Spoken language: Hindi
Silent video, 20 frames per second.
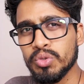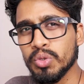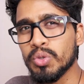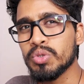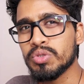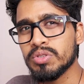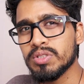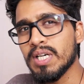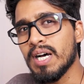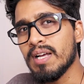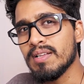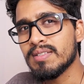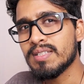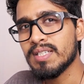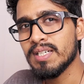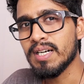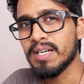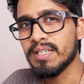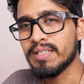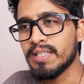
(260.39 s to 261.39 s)
दो साल
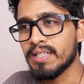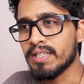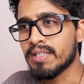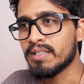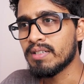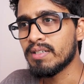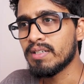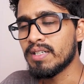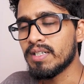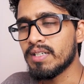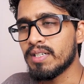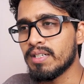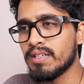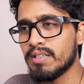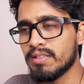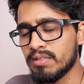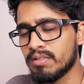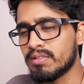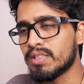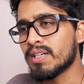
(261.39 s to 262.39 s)
से अधिक
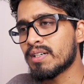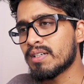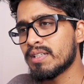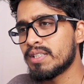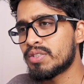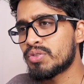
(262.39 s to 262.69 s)
तक